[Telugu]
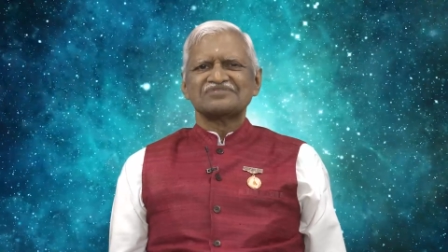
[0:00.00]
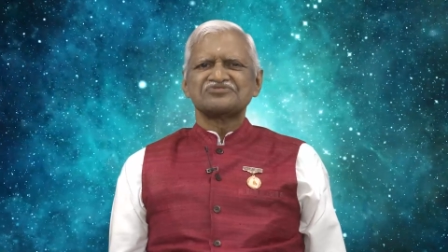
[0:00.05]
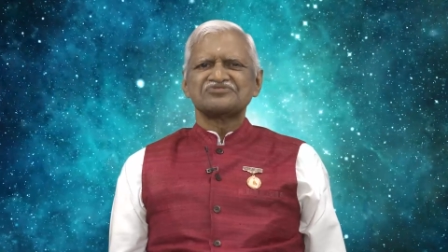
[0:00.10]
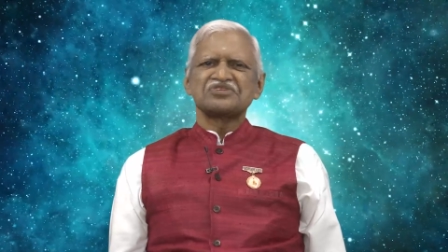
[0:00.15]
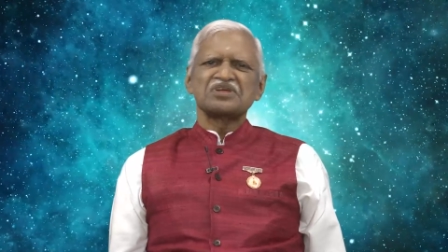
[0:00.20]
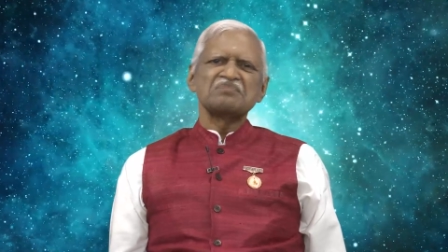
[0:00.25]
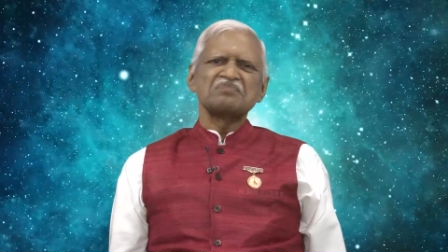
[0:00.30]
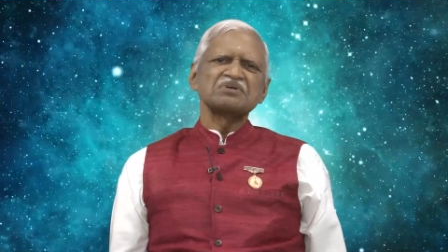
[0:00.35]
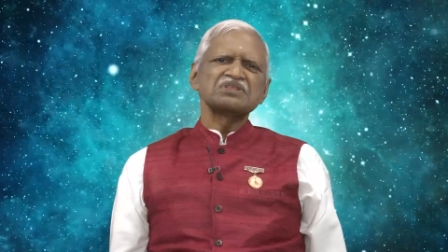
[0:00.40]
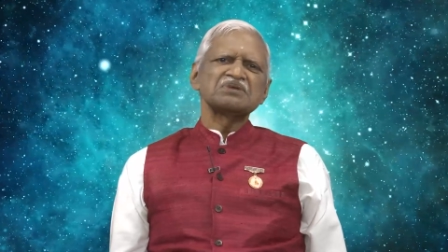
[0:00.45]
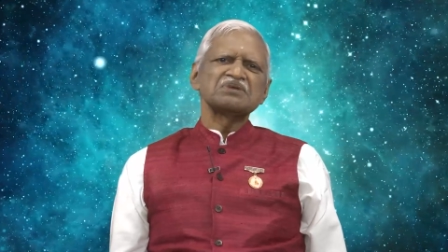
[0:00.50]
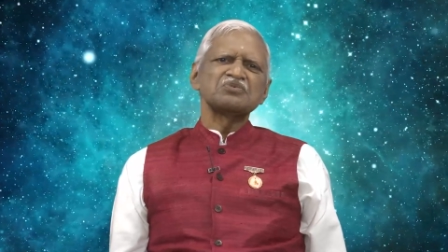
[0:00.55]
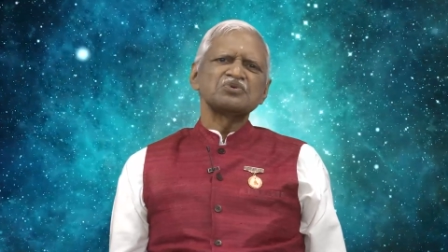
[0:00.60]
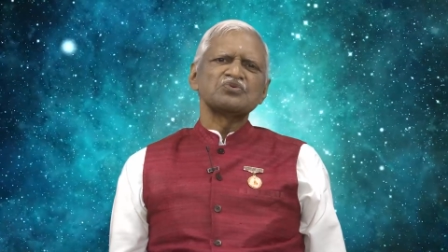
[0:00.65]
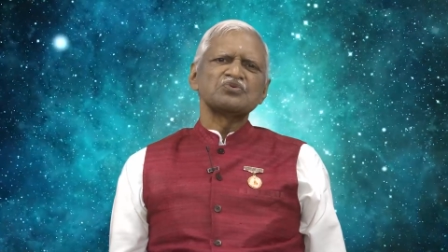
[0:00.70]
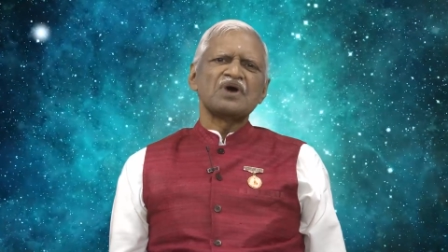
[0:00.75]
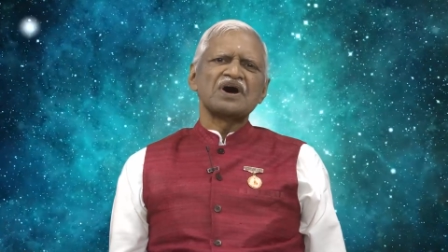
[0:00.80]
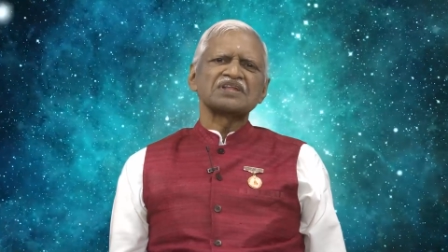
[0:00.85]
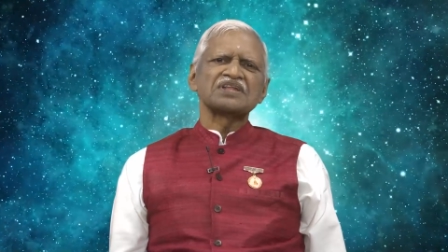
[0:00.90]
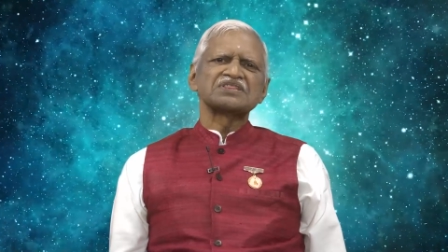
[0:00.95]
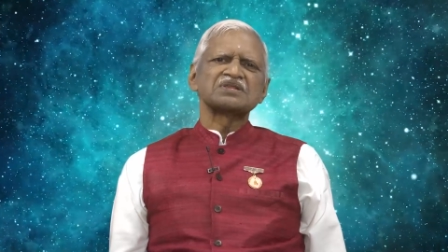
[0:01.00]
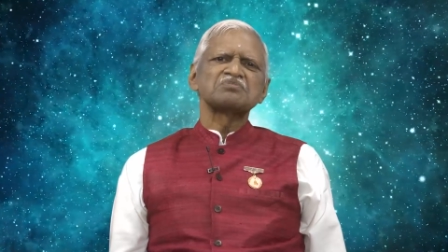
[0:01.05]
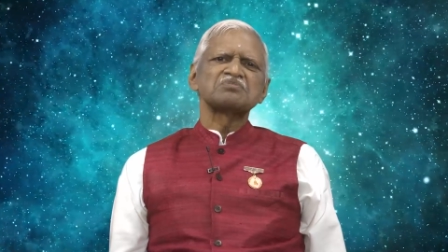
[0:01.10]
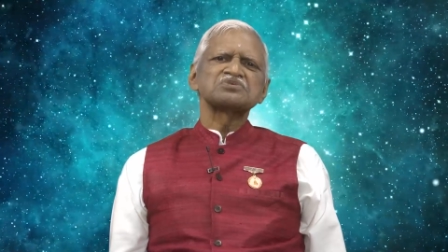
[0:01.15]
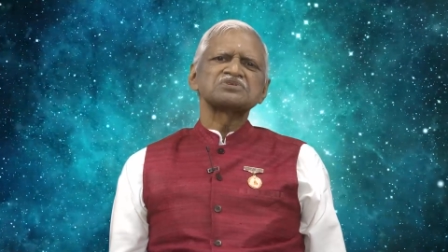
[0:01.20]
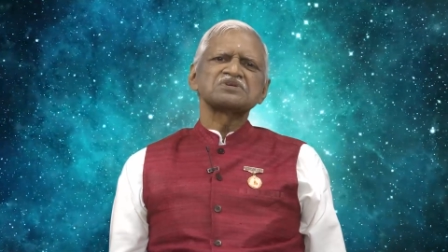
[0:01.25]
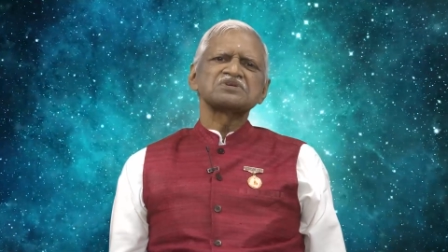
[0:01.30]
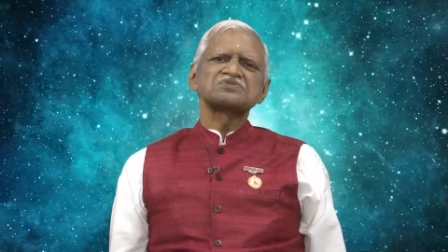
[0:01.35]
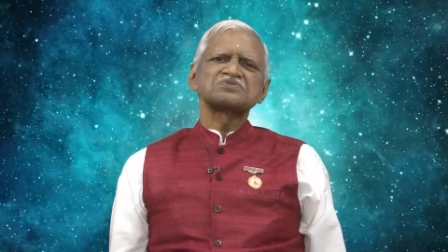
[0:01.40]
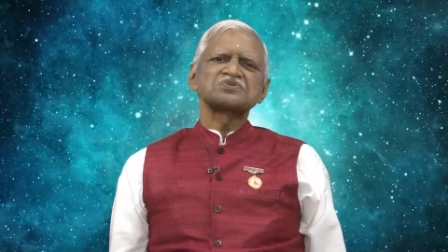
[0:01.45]
శ్రీమతమును అర్థం
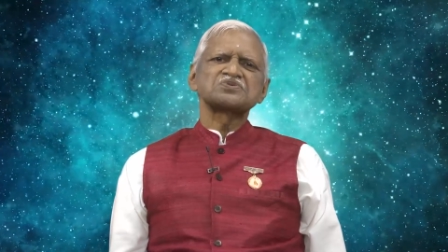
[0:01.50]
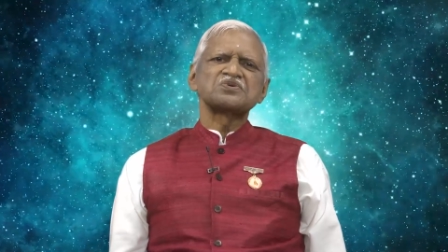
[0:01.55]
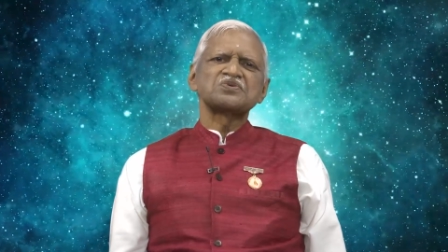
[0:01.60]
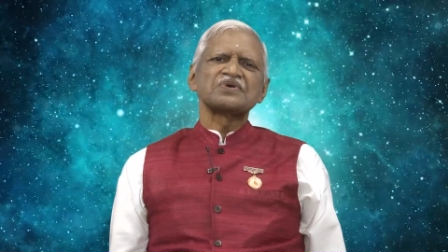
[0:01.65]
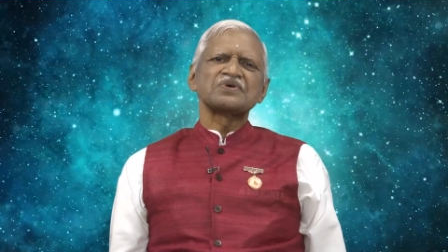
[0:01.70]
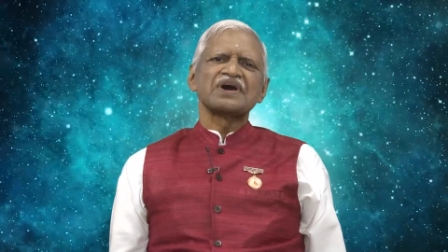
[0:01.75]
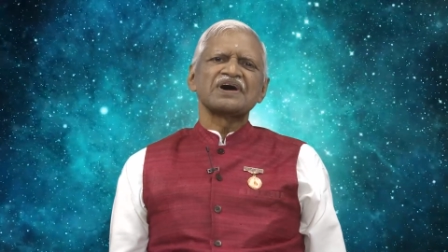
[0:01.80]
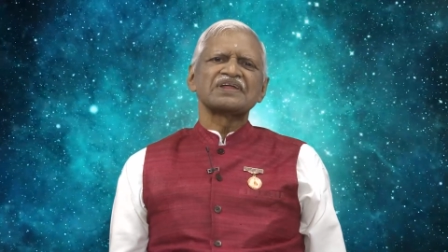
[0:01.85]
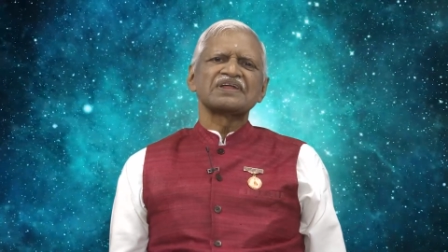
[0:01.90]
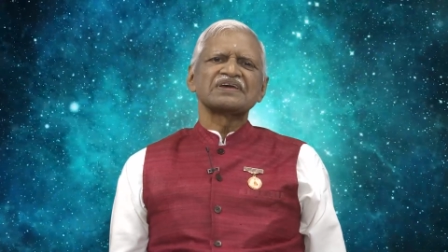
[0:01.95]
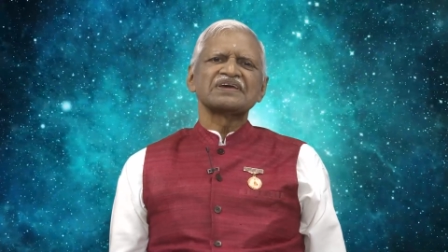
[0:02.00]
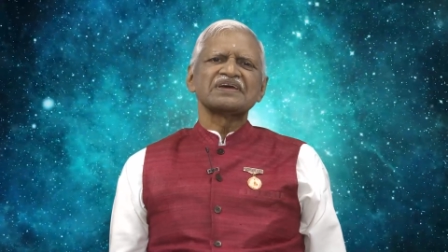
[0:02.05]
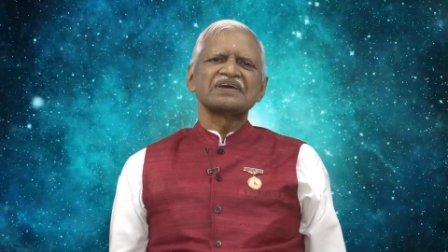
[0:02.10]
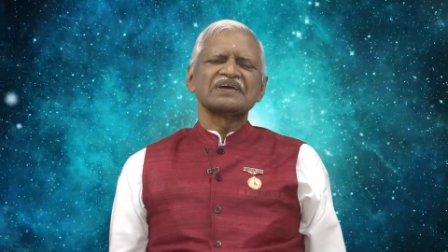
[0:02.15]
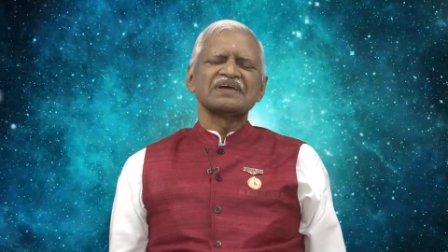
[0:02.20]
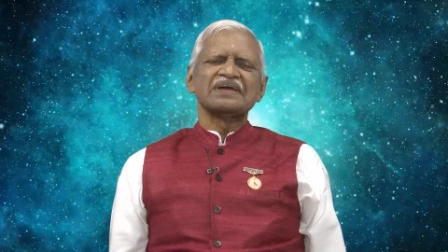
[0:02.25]
చేసుకోవడానికి